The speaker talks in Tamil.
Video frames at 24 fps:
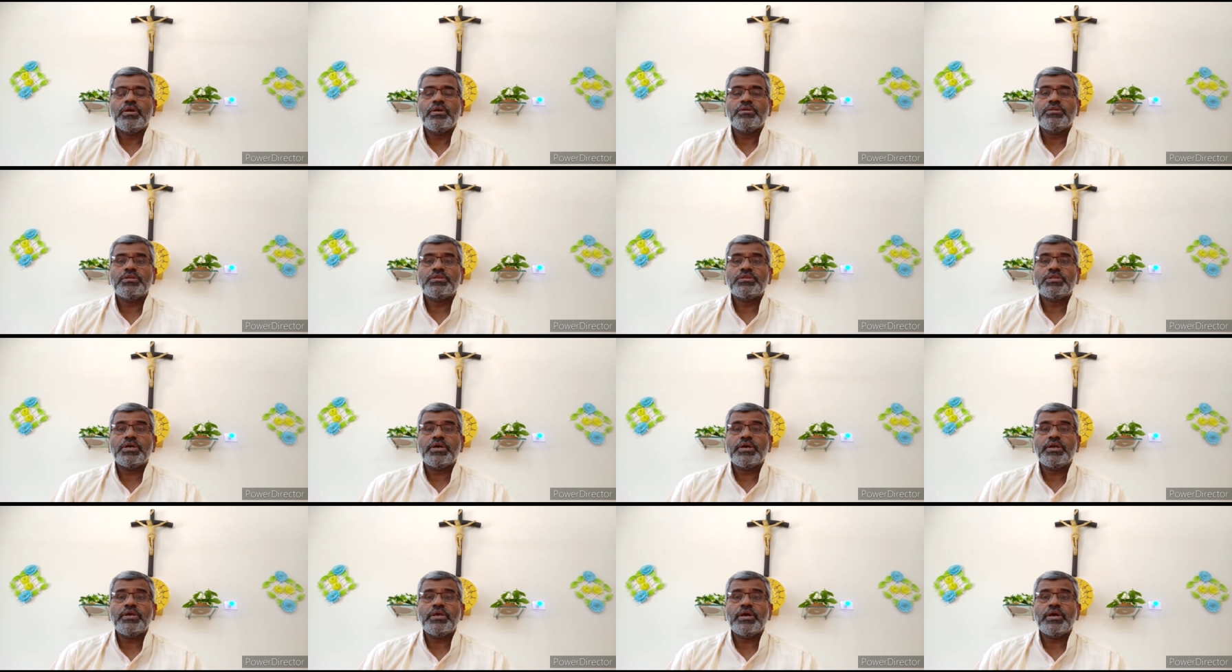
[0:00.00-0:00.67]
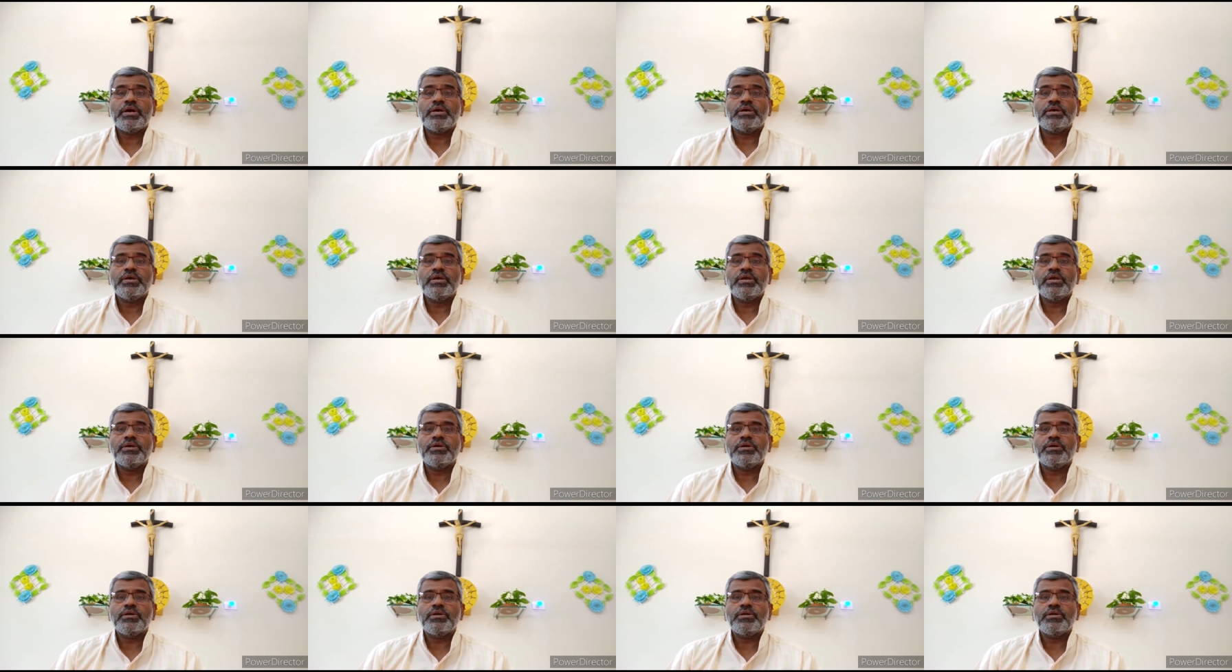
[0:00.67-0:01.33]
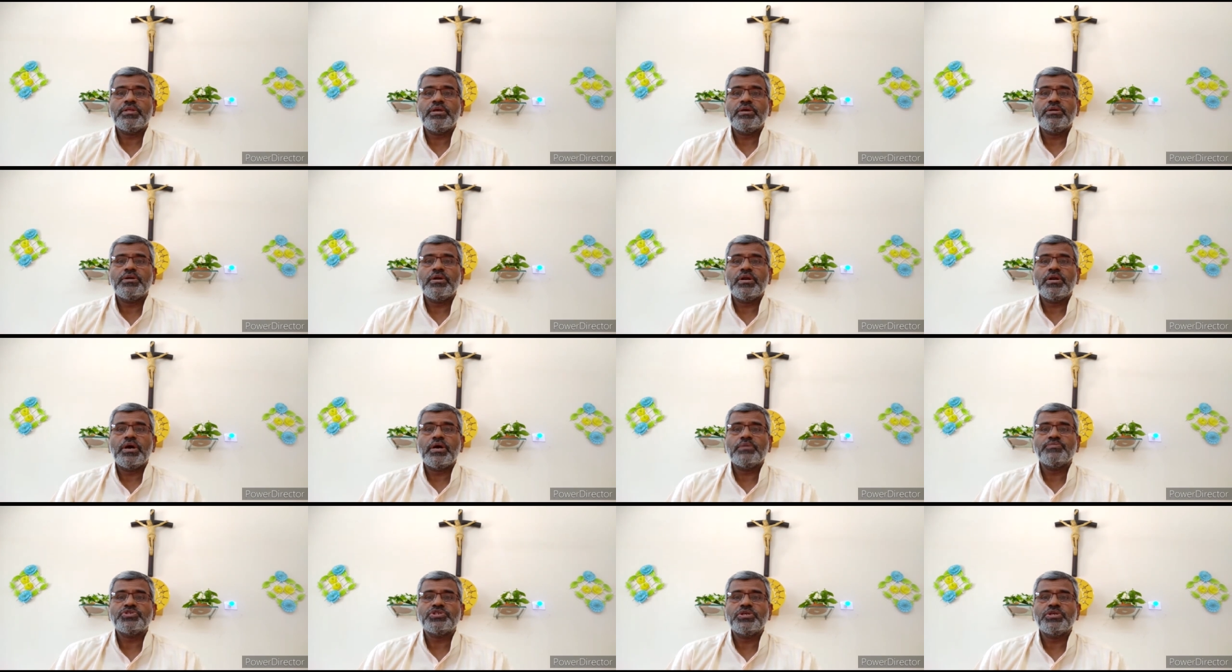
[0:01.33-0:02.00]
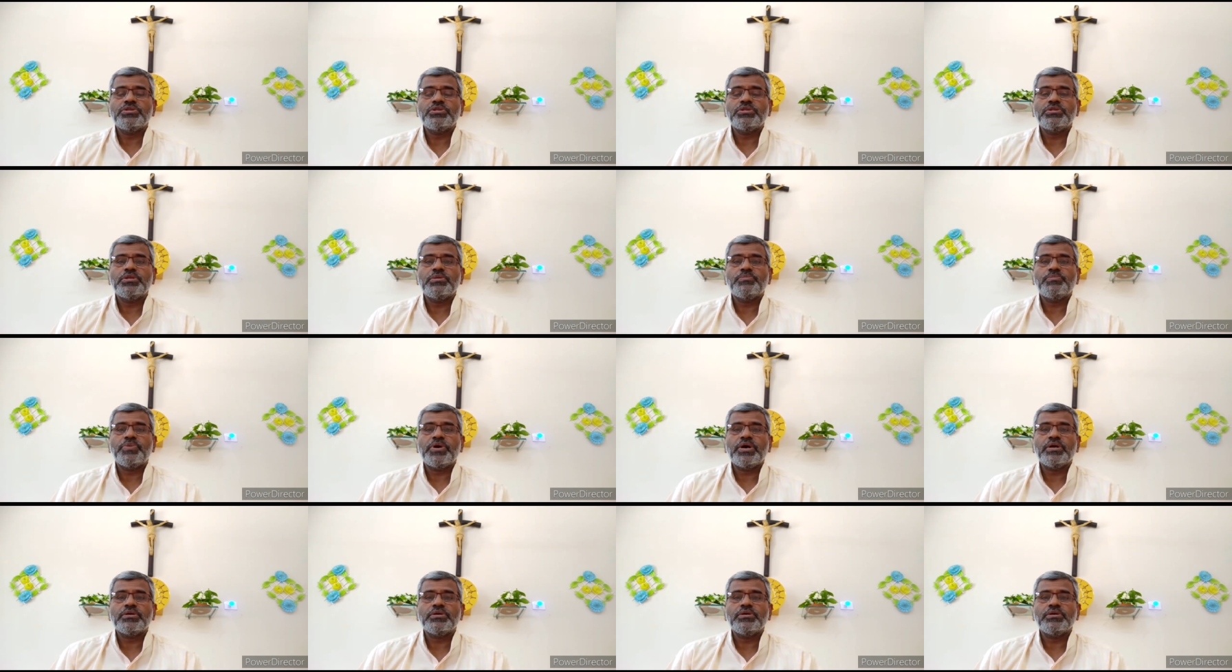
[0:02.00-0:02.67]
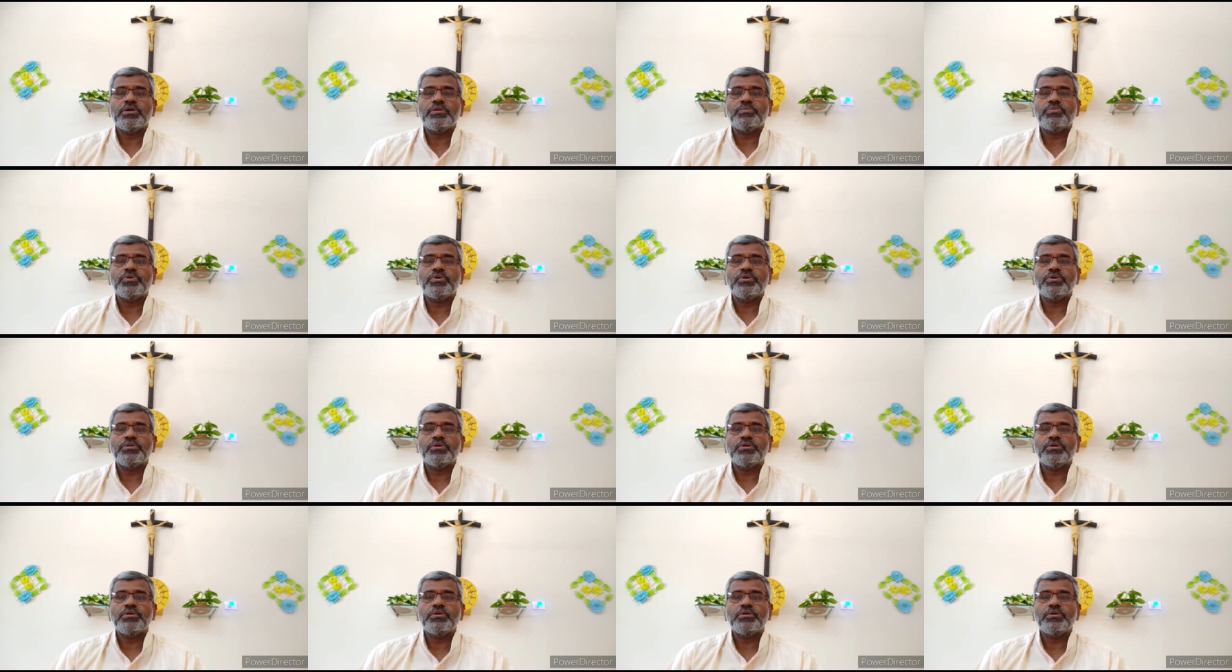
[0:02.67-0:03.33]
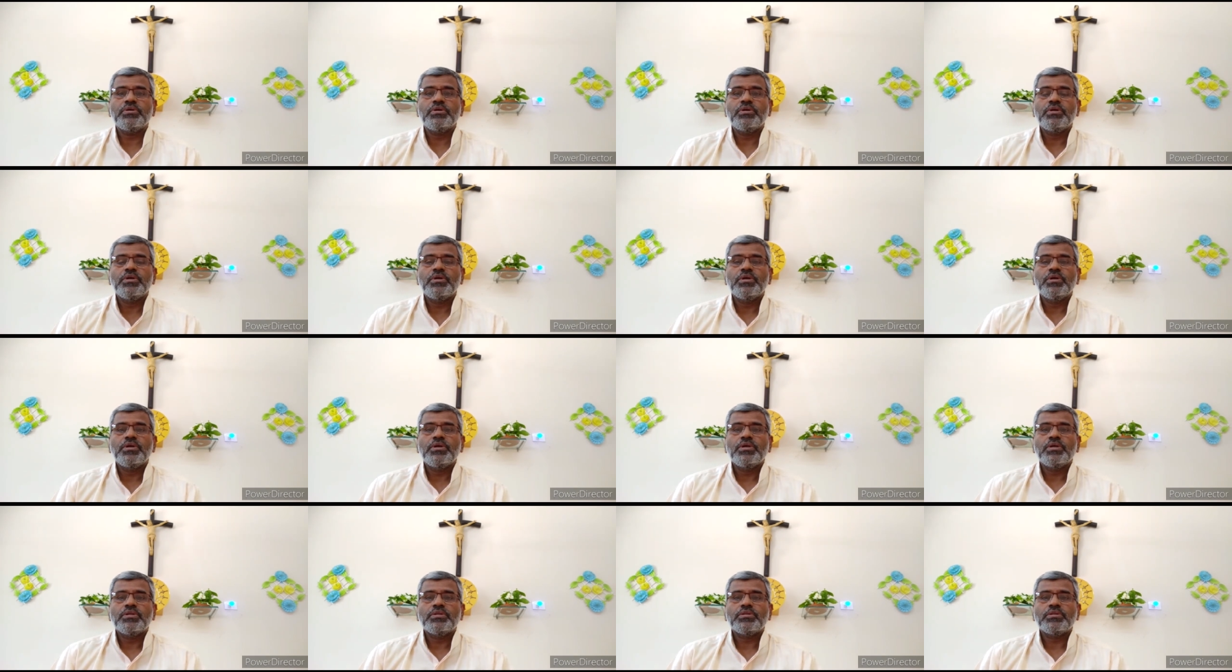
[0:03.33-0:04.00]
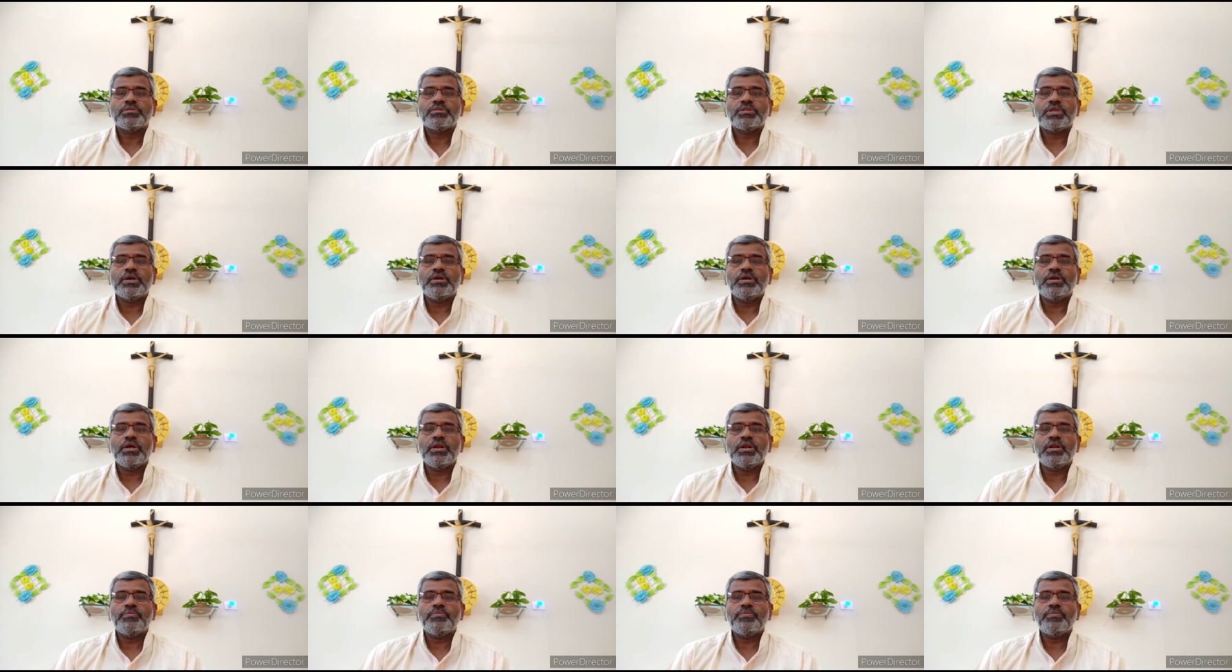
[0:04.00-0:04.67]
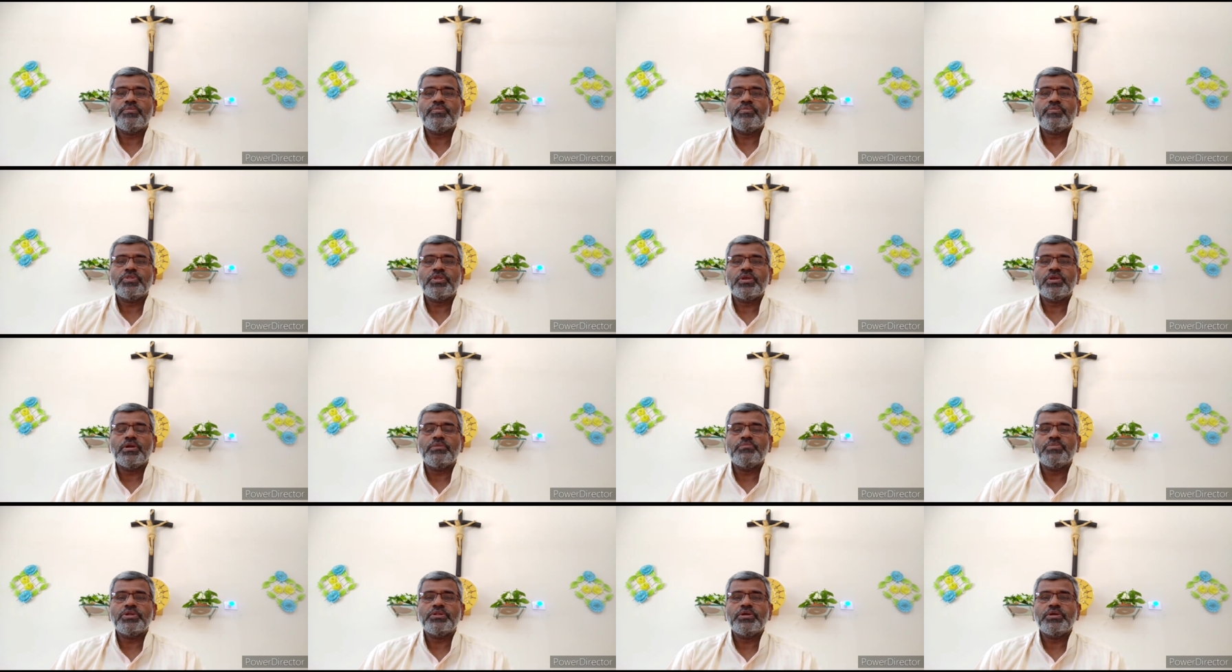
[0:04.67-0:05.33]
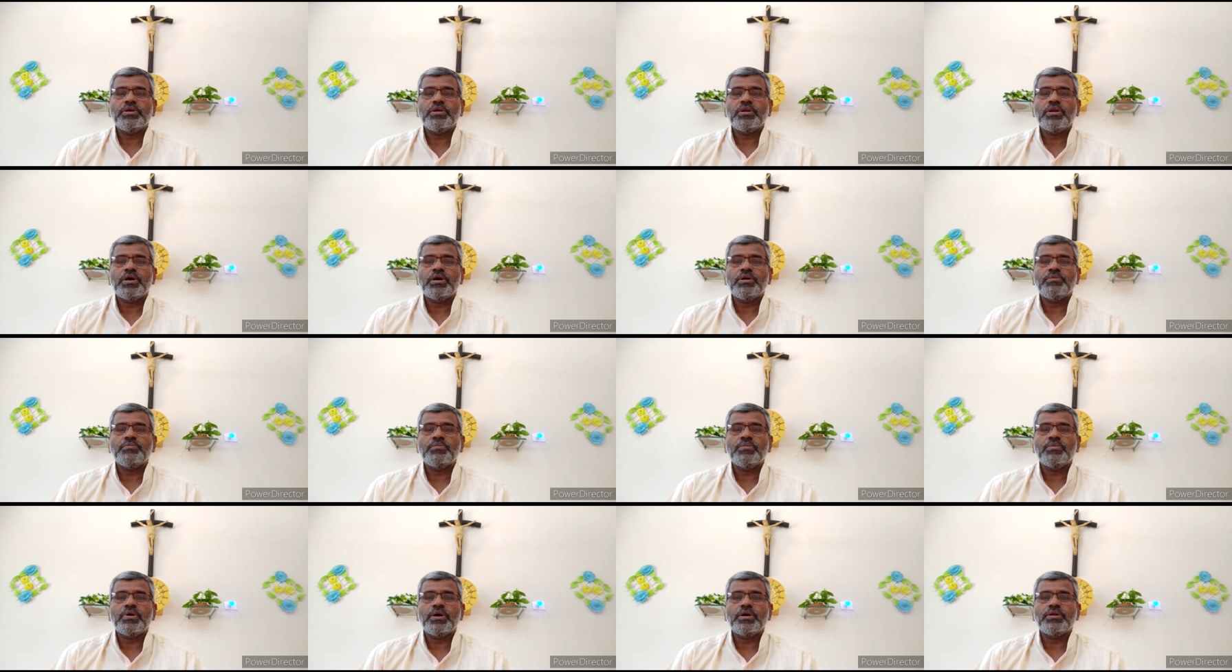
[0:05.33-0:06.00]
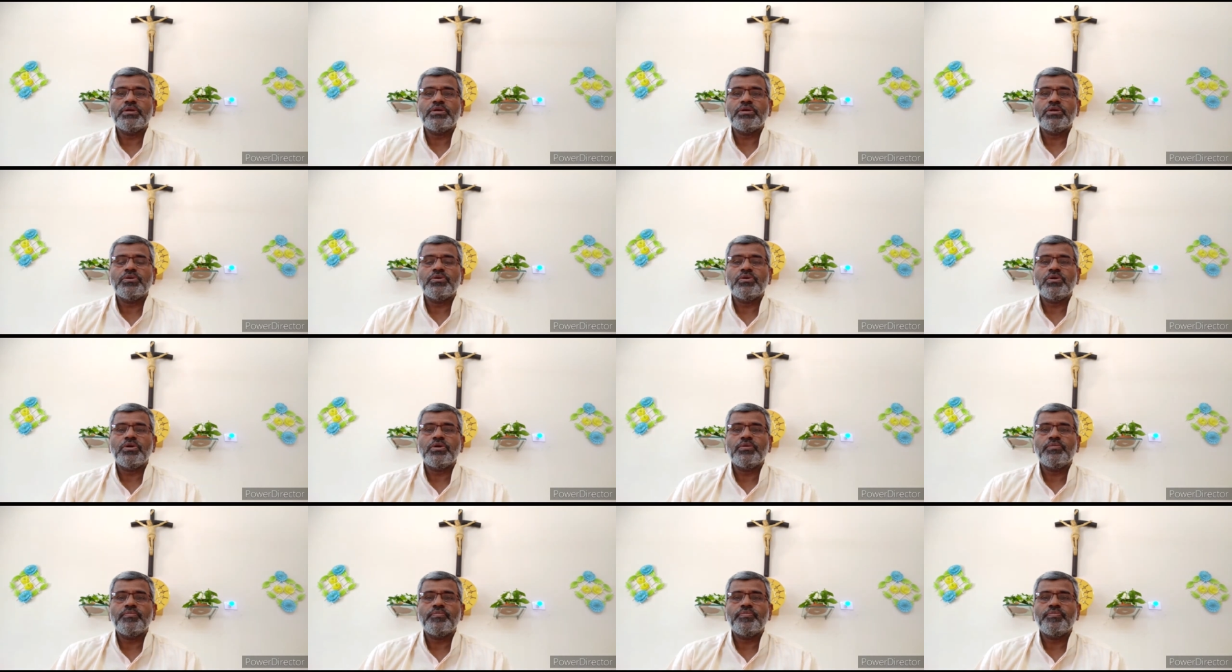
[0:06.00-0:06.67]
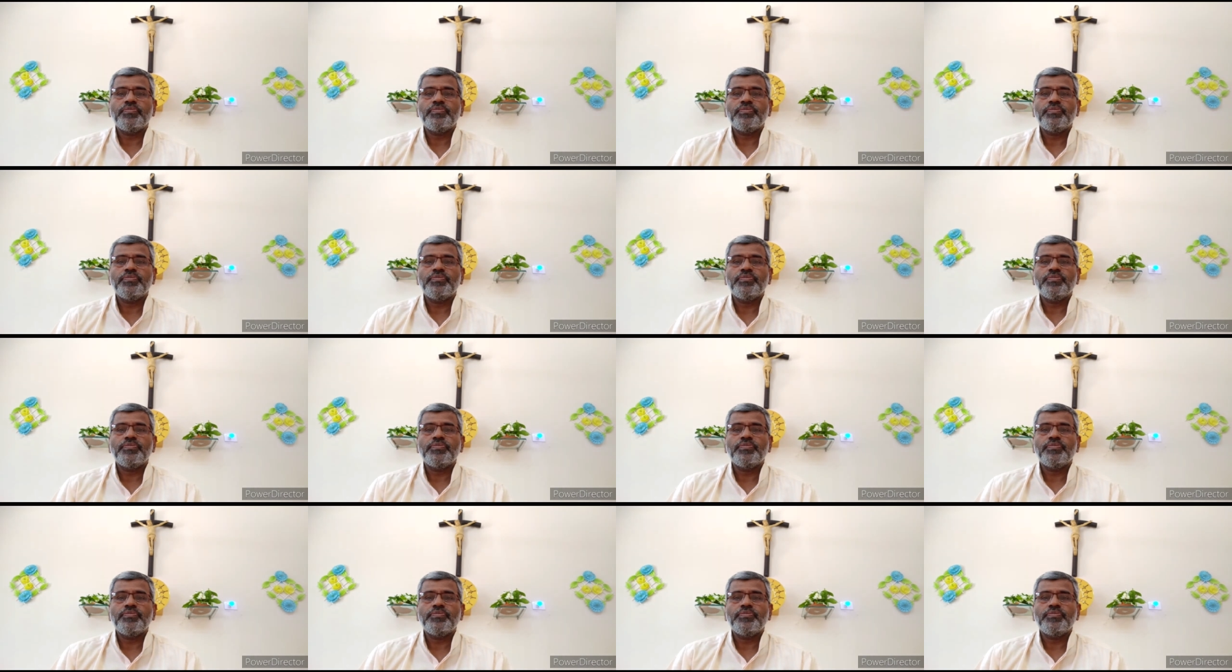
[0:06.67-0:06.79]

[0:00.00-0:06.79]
எது தடையாக இருக்கின்றது என்று நாம் சிந்தித்து பார்க்கின்ற பொழுது தன்னலம் என்பதை நாம் அறிகின்றோம்